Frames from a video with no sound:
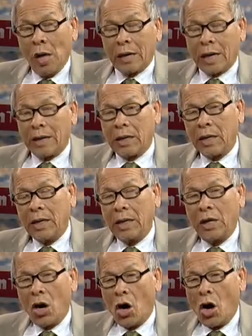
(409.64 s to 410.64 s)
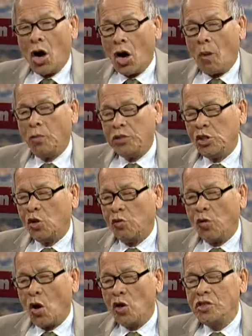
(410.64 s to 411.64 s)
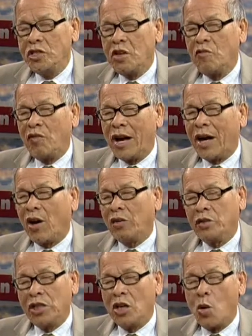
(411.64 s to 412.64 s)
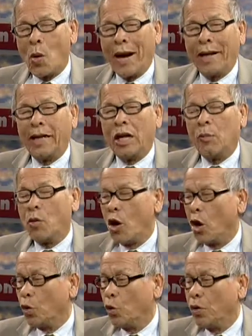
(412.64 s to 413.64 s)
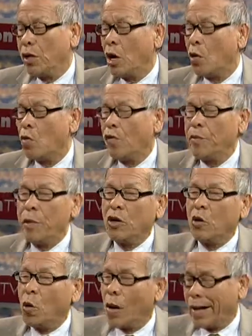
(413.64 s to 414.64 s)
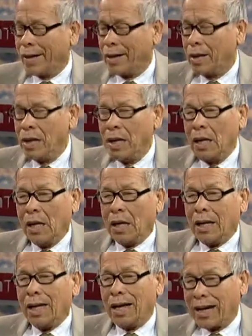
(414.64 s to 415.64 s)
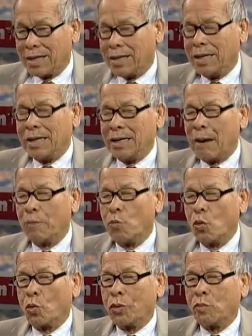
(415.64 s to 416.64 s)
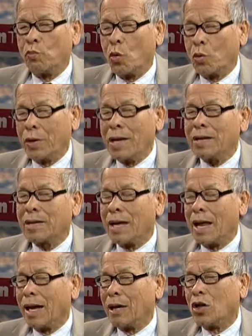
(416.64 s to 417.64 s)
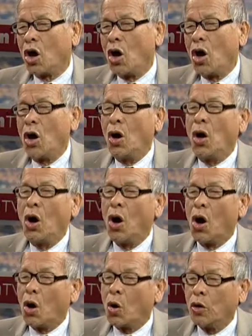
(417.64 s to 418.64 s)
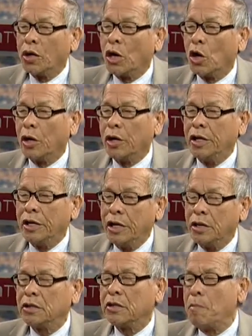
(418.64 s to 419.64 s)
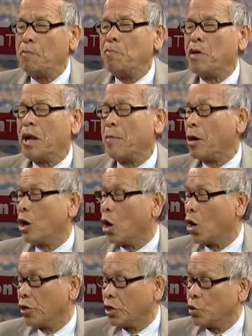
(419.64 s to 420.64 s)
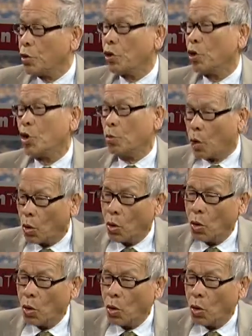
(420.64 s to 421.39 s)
Thành ra khi họ diệu võ dương va dương oai để mà họ đối đầu với bên ngoài đó là chỉ nhằm mục mục đích để cho họ có thể yên tâm để mà lo những chuyện nội bộ.